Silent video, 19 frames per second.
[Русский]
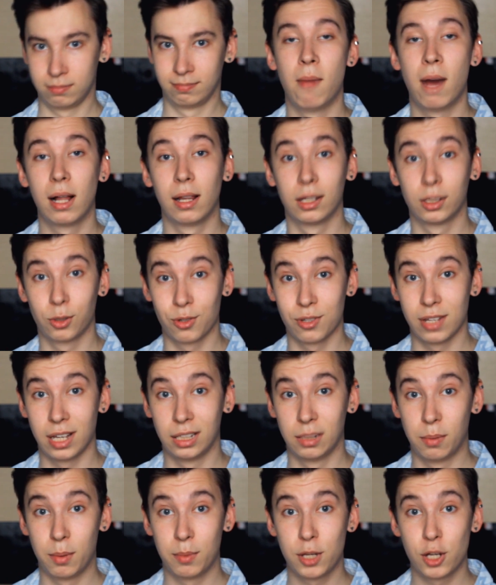Мало кто
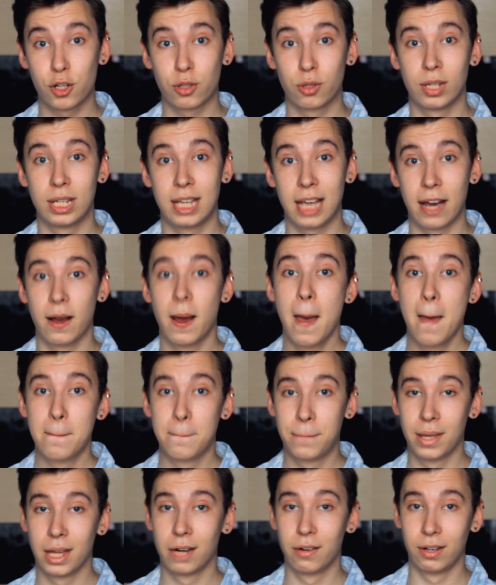знает обо мне, что я
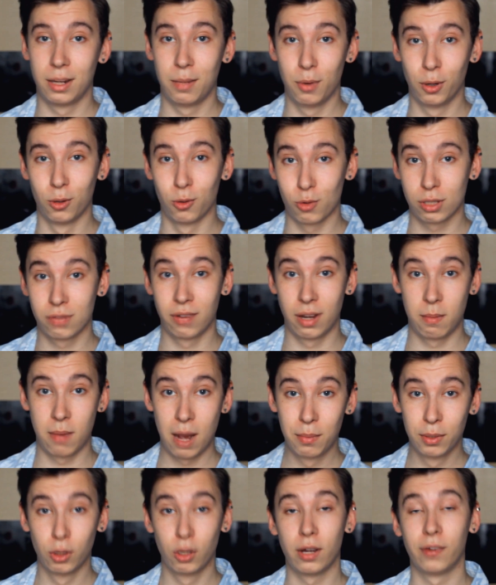первый ребенок у своей
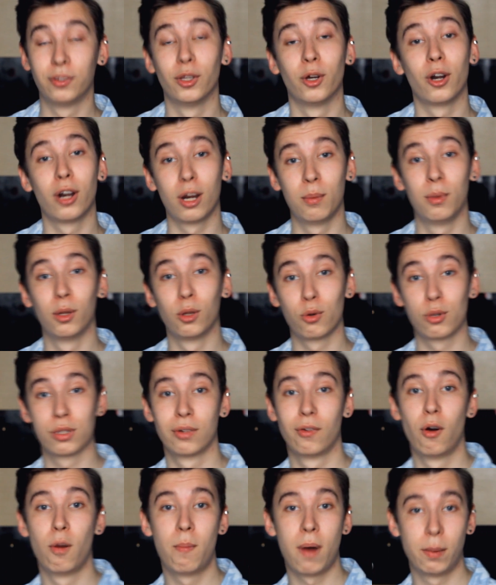мамы, но я второй ребенок у
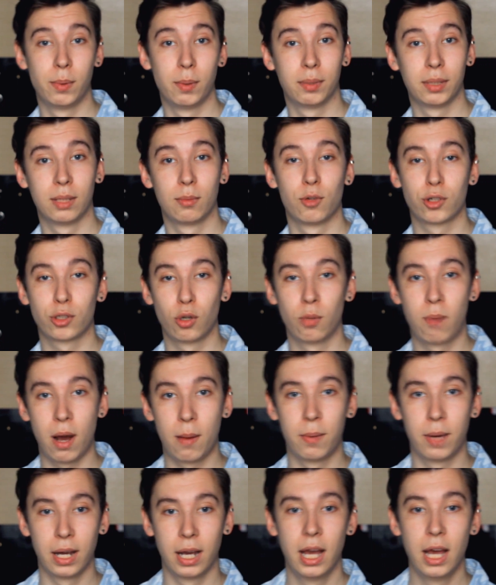своего папы, потому что у
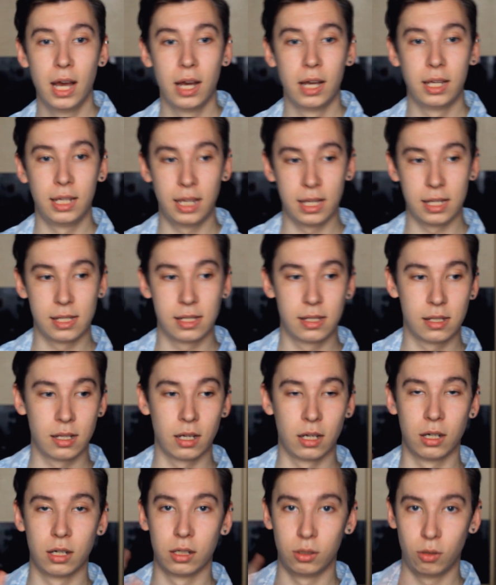папы есть
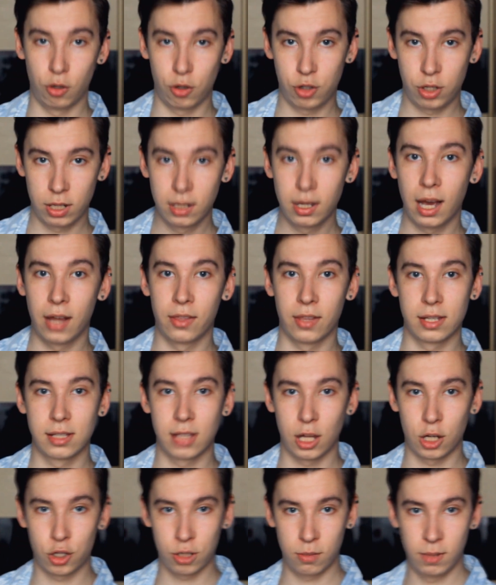э, дочка, она
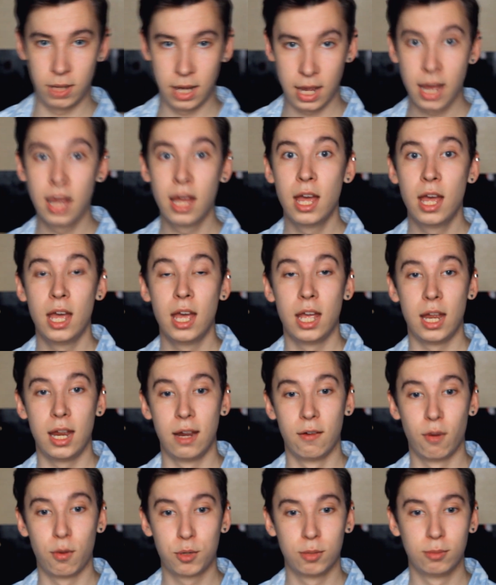старше меня,
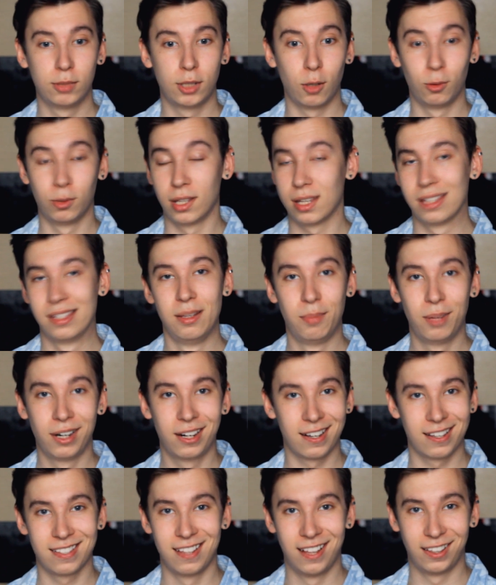и, в общем-то, у нас не
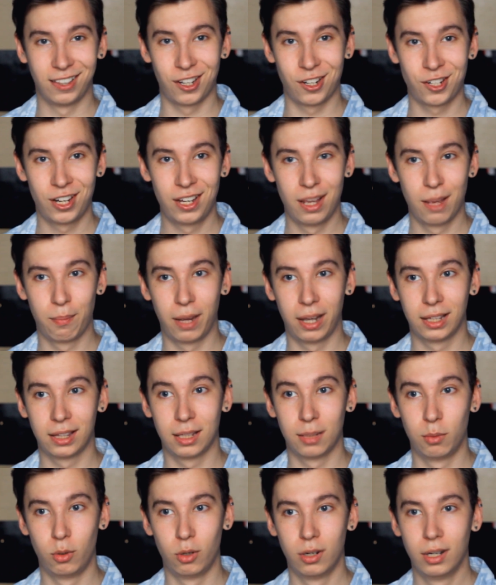прекрасные отношения,
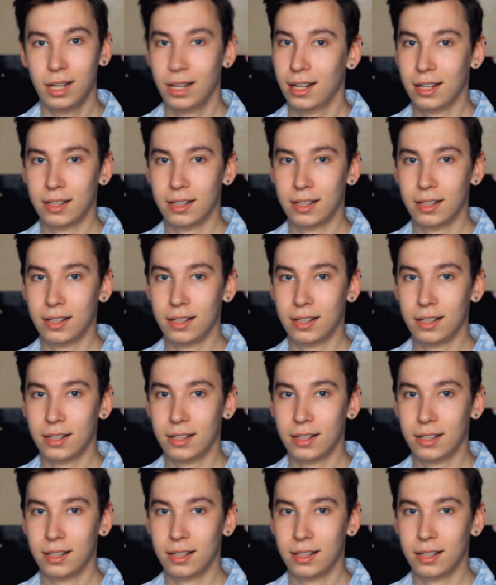поэтому